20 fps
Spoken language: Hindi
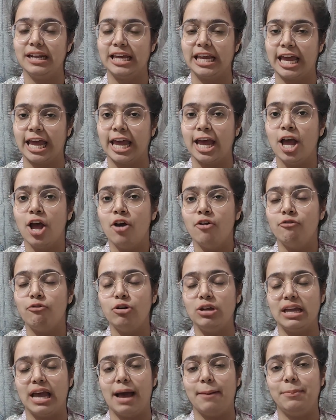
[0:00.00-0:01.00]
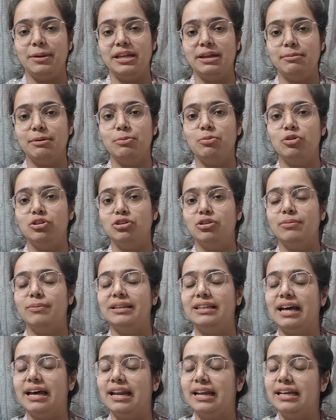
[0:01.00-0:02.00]
भी नहीं है वो यहाँ पे ये भी बोलते हुए
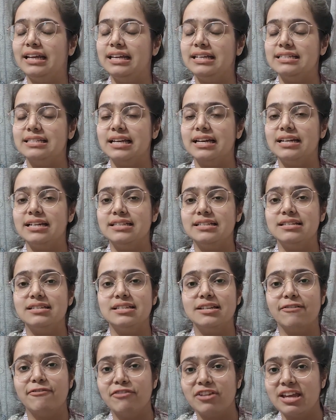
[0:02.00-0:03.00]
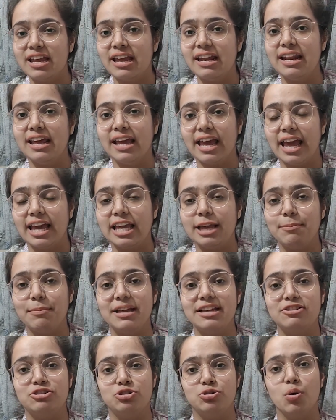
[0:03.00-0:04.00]
बता रहे हैं कि इसका रीजन सिर्फ ये नहीं है कि
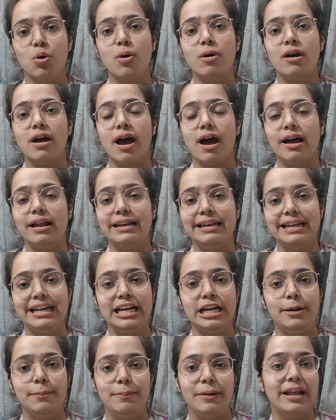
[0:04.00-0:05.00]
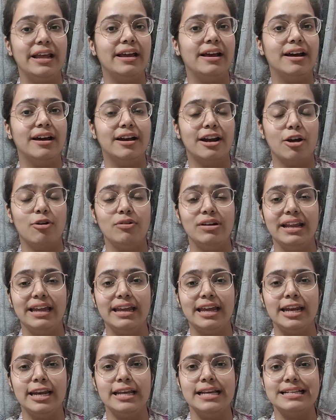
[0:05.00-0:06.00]
मैं शो का लीड प्ले कर रहा हूँ
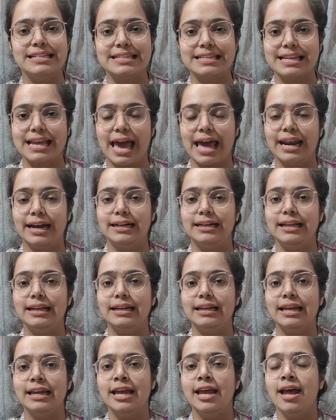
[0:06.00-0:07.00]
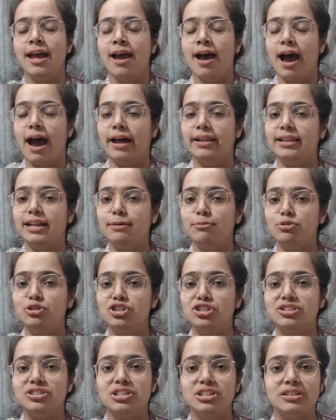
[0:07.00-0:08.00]
लेकिन इस कैरेक्टर के अंदर
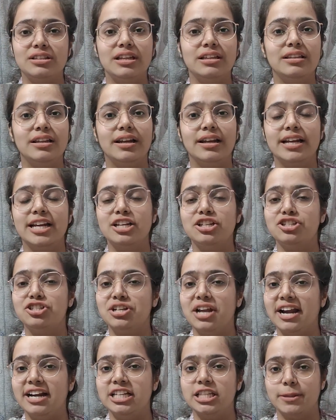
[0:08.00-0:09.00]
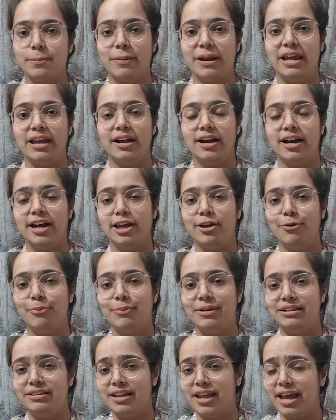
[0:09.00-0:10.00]
मुझे जितने तरह के शेड्स प्ले करने को
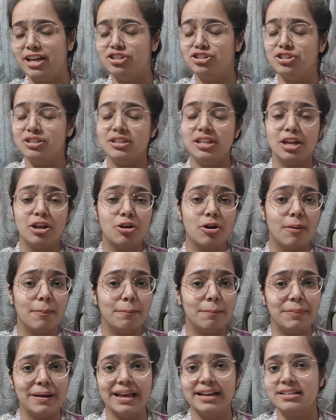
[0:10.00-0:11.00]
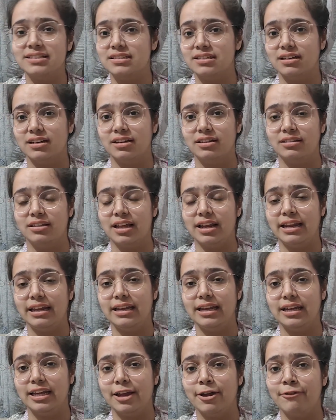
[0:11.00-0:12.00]
मिलते हैं जितने कॉम्प्लेक्स
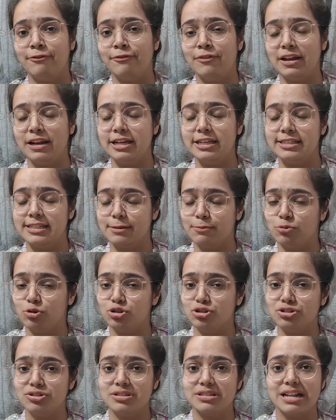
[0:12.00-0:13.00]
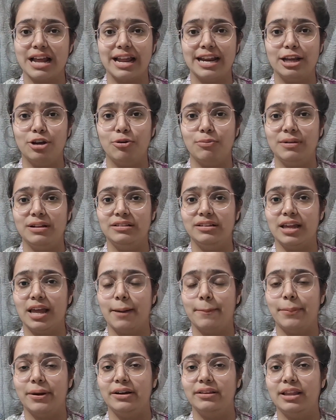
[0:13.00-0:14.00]
तरीके के फीलिंग्स इमोशंस लाने को मिलते
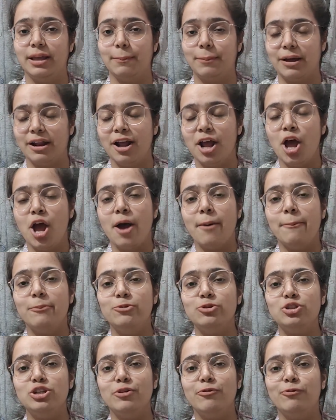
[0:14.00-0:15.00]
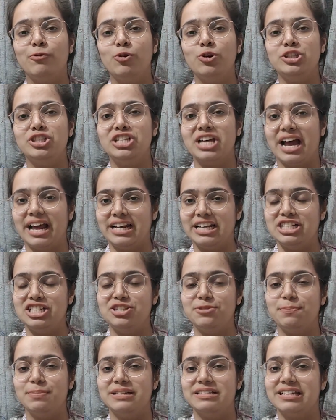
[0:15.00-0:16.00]
हैं पर्दे पर मुझे वो
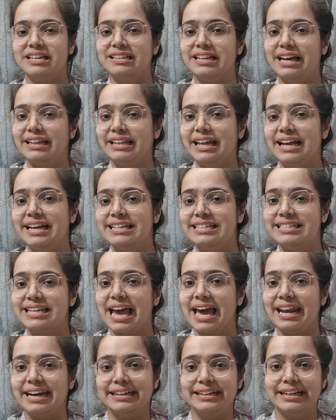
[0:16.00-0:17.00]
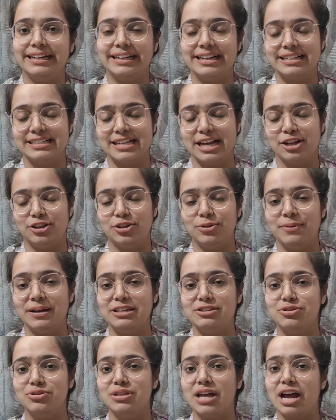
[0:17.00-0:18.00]
चैलेंज पसंद आता है इस कैरेक्टर के साथ तो
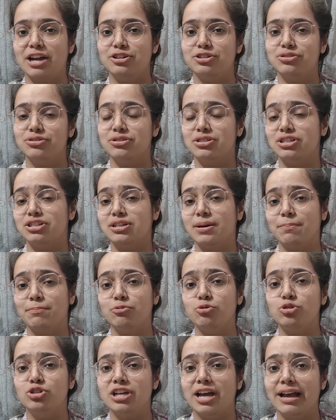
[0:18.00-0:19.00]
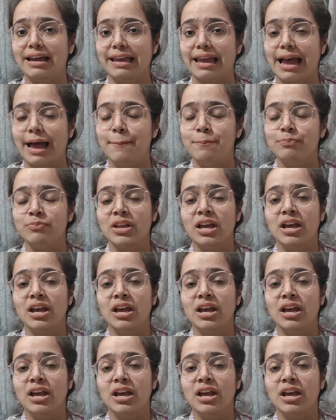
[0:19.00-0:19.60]
भाई सुधांशु से जब पूछा गया